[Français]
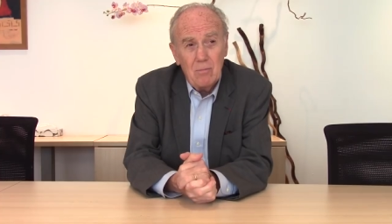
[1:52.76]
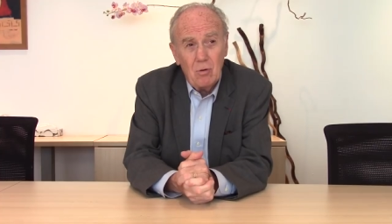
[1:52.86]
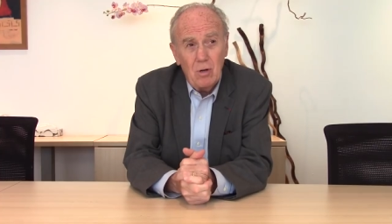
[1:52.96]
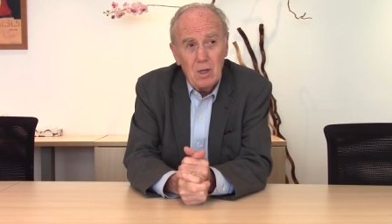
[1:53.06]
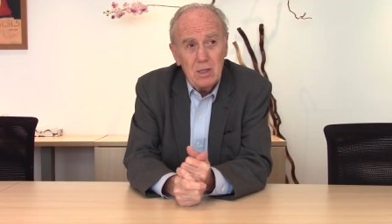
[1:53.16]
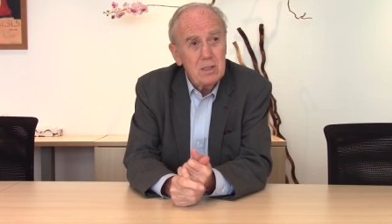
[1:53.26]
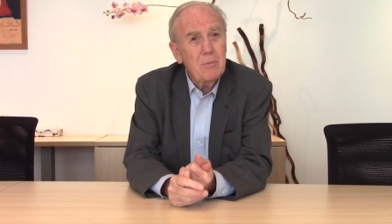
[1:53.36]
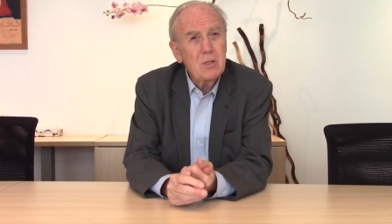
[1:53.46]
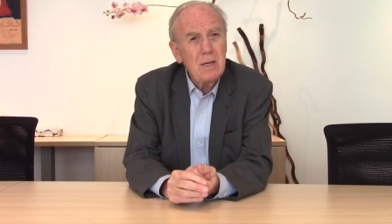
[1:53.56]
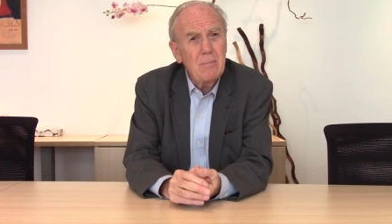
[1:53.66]
Bon, c'est
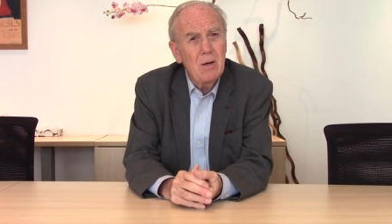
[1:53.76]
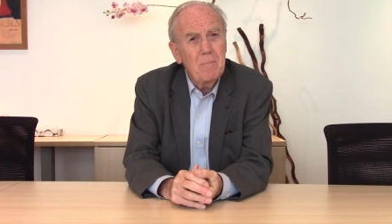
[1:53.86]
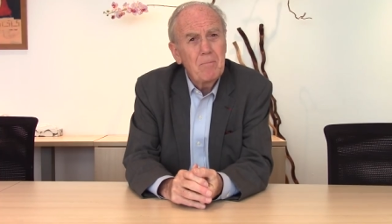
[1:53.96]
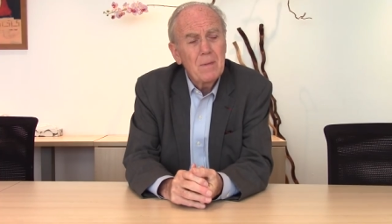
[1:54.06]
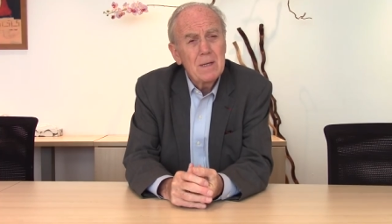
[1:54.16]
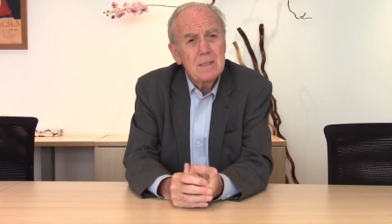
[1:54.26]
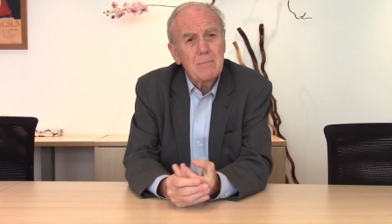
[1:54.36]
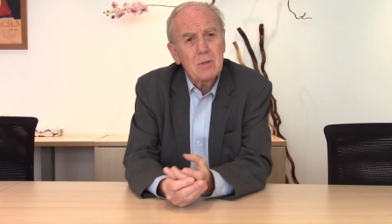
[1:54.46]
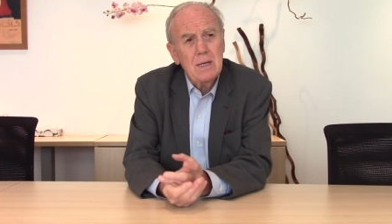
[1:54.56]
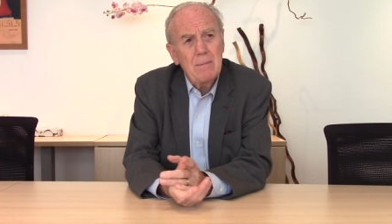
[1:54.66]
possible, c'est
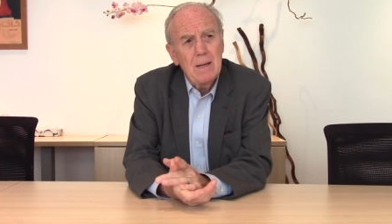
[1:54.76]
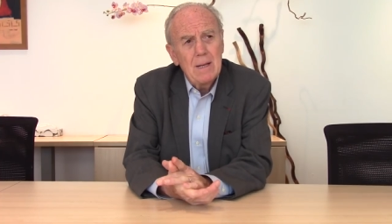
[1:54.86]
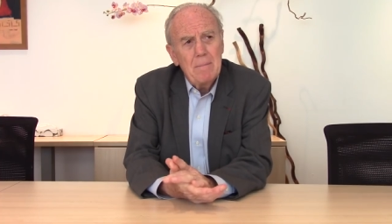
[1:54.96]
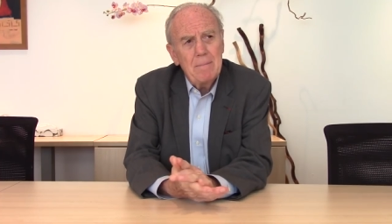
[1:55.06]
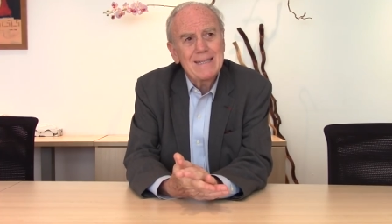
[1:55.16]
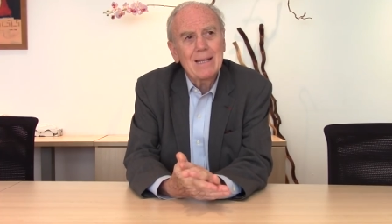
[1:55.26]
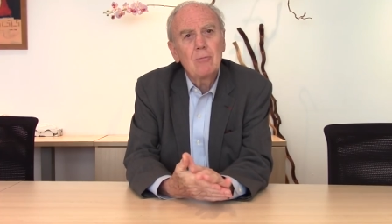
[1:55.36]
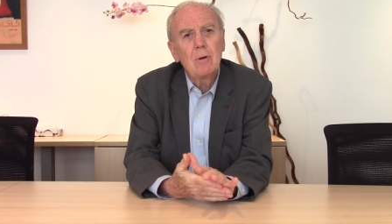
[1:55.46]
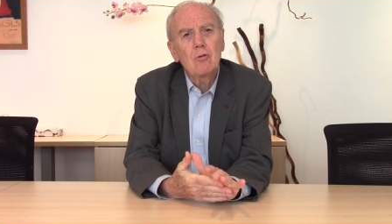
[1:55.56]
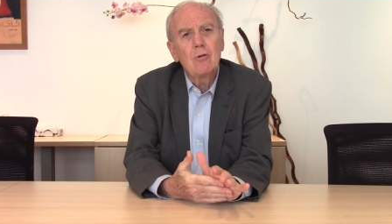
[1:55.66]
possible, mais ça
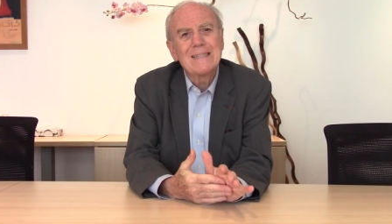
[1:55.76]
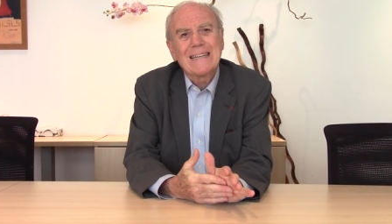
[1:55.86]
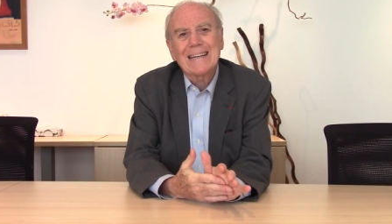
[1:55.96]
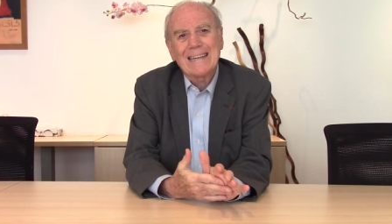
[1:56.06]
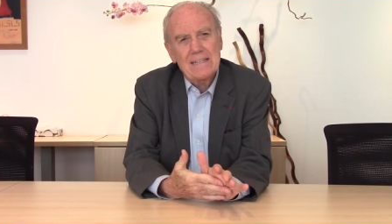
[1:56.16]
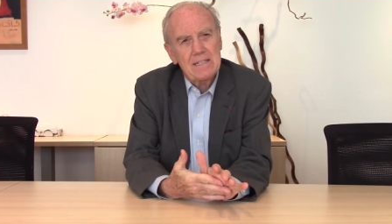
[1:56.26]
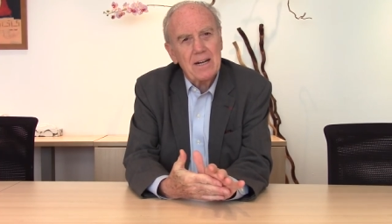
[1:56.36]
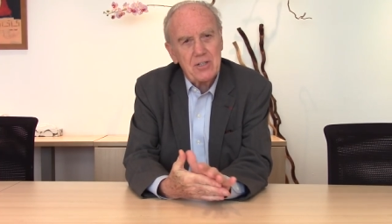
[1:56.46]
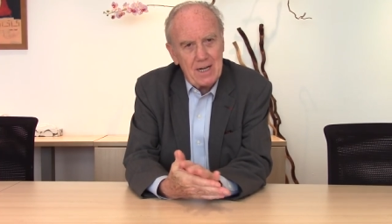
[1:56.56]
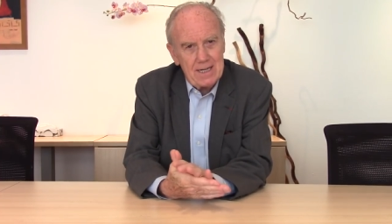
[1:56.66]
demande une certaine
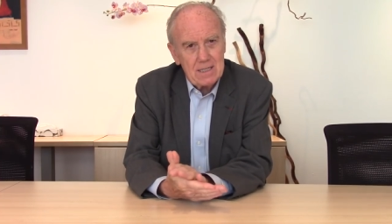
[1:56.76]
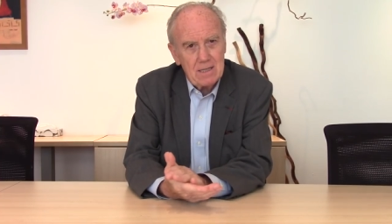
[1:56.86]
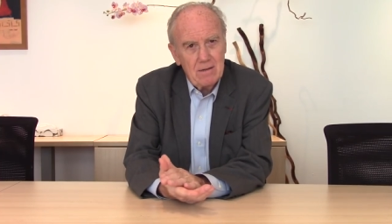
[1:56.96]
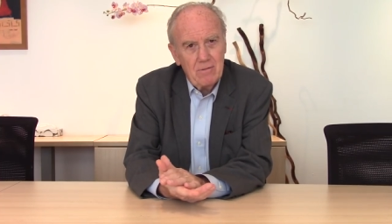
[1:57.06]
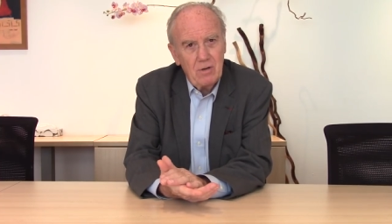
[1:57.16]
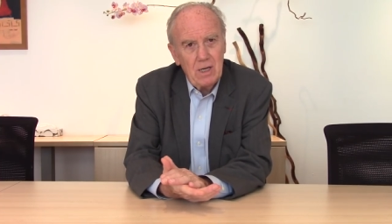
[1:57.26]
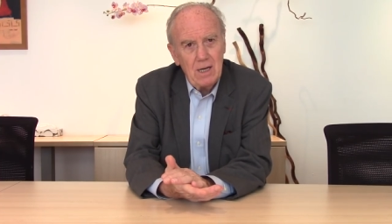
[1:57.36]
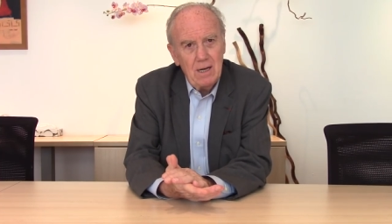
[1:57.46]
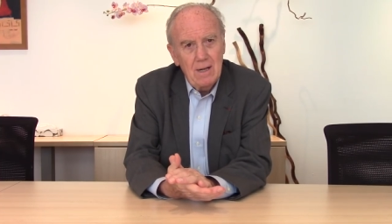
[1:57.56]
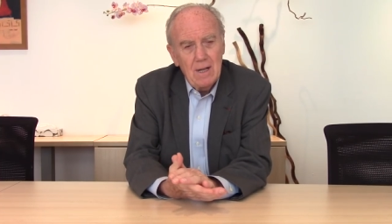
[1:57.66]
sagesse
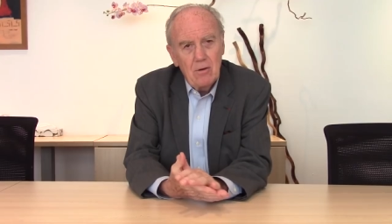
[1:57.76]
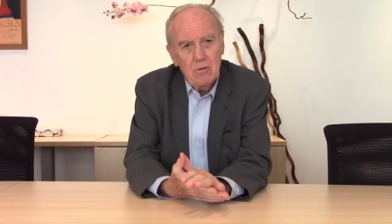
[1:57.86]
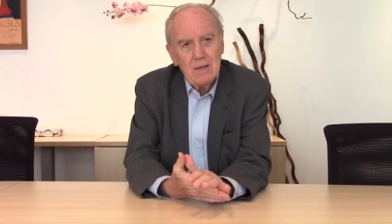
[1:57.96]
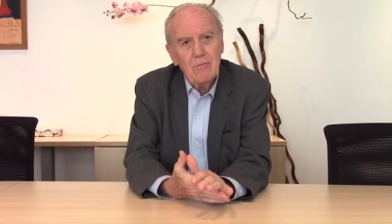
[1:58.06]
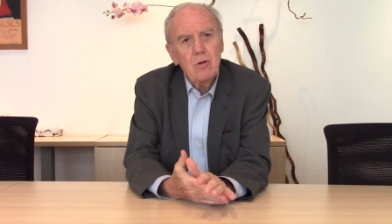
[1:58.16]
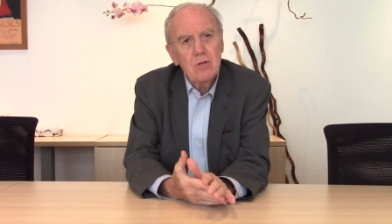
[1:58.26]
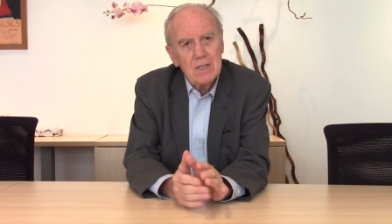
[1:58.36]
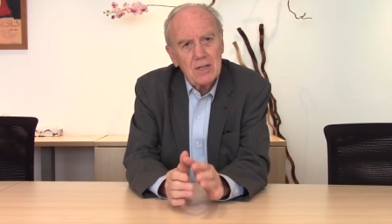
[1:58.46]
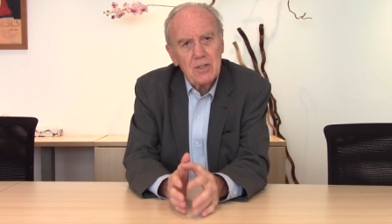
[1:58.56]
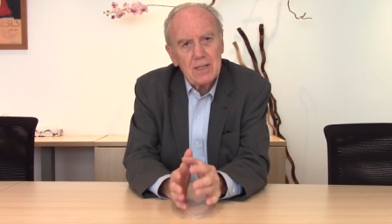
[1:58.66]
voyez, nous avons une
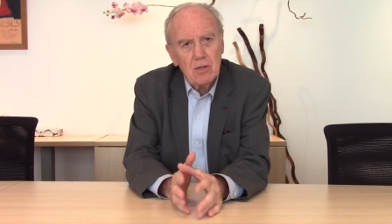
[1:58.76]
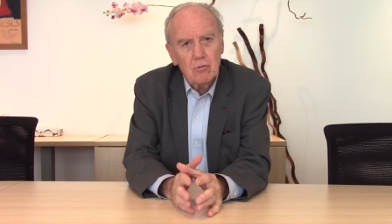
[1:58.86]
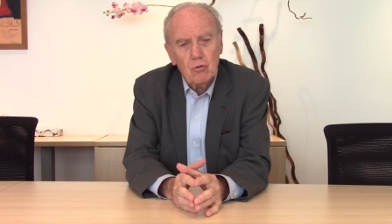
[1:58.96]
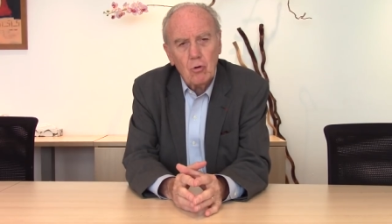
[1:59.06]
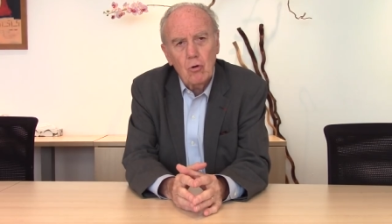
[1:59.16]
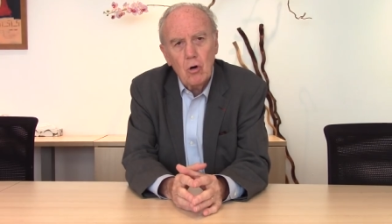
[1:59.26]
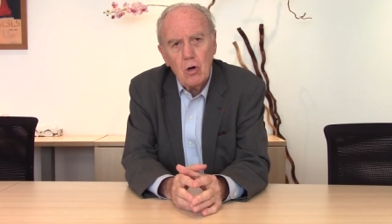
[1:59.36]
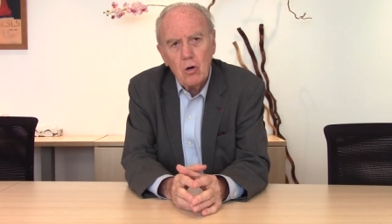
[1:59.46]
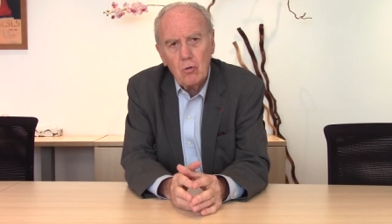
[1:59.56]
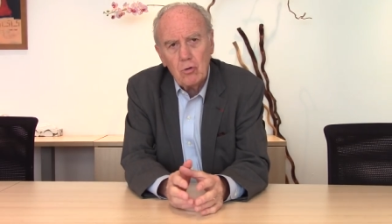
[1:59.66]
sagesse dans notre
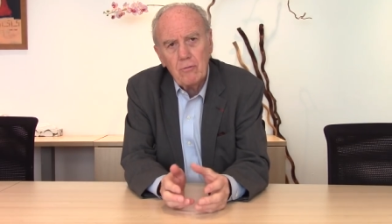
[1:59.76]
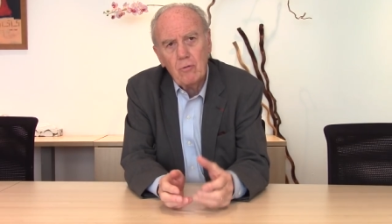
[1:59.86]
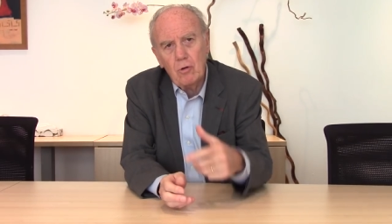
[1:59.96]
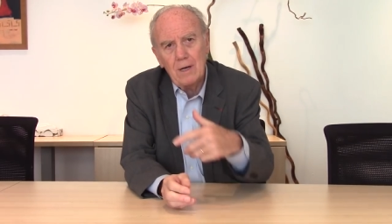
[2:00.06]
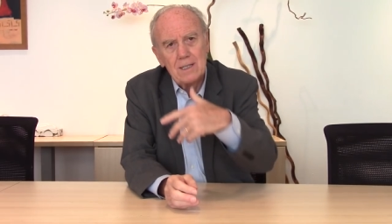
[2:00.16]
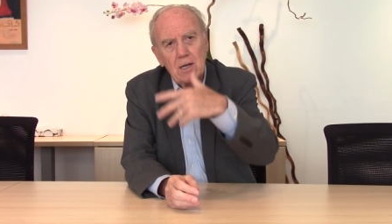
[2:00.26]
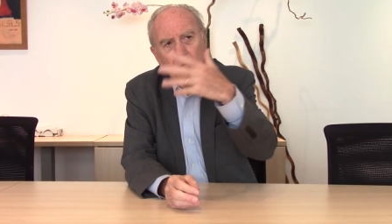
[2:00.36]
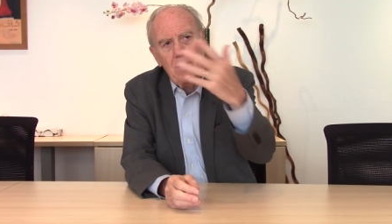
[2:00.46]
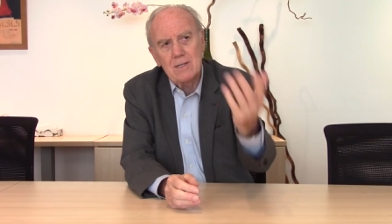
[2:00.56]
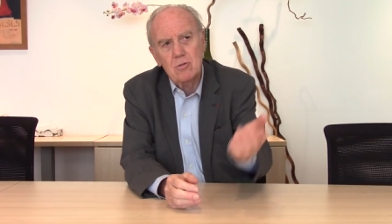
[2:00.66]
corps, au niveau de la
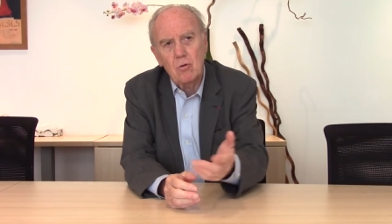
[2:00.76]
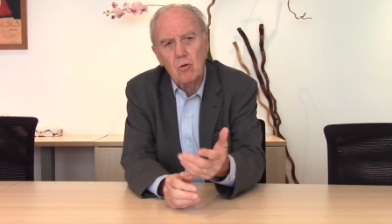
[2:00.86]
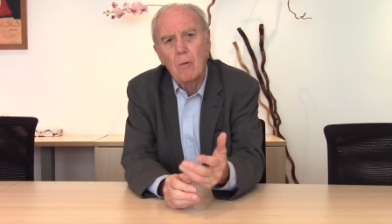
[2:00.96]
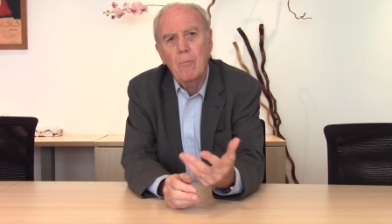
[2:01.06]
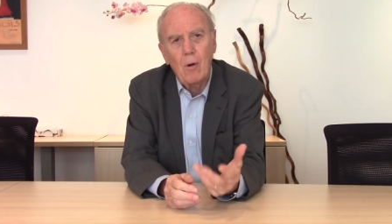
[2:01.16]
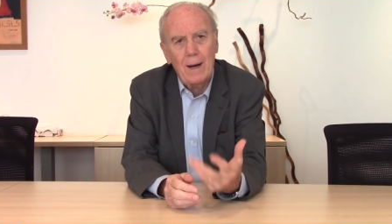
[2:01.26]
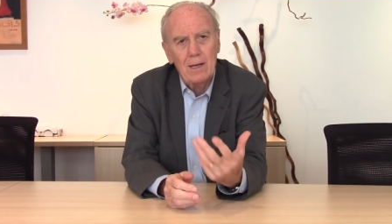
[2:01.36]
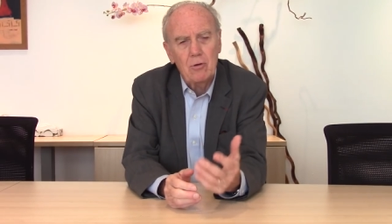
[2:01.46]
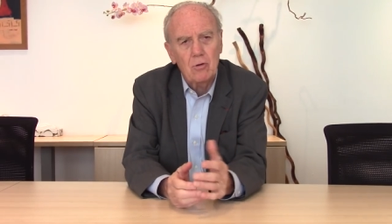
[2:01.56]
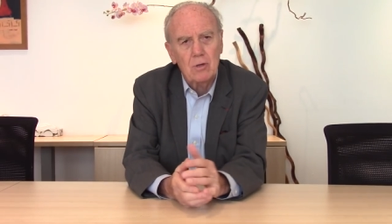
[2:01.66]
circulation
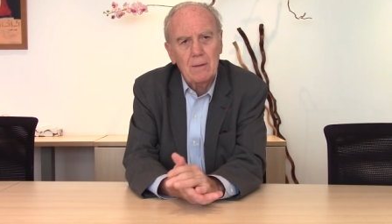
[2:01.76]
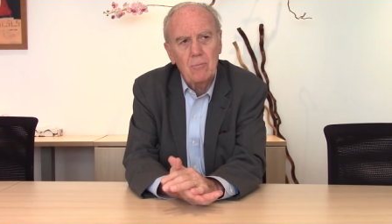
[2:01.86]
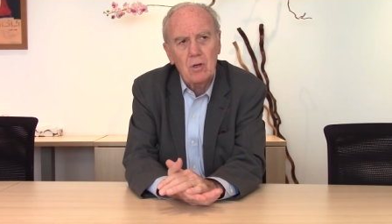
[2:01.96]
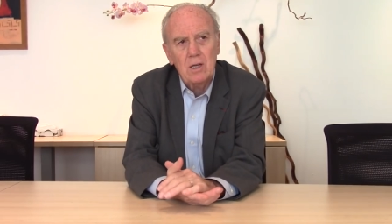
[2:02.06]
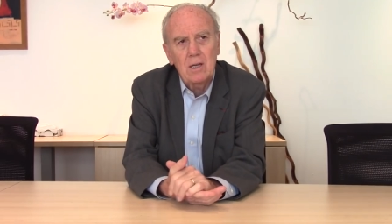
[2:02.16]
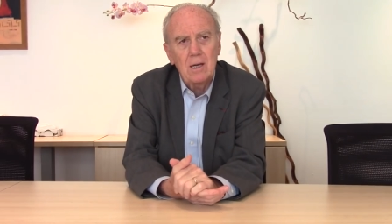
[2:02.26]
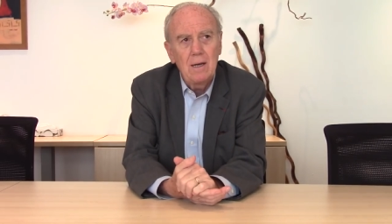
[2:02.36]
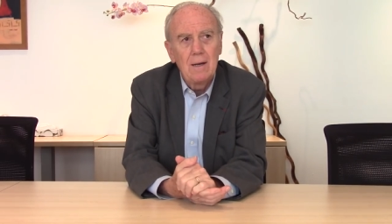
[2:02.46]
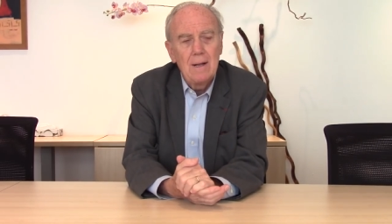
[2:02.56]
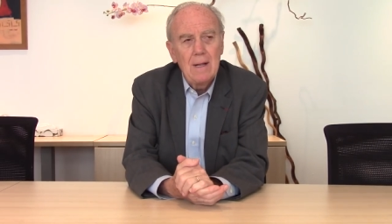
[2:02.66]
corporelle, de notre immunité,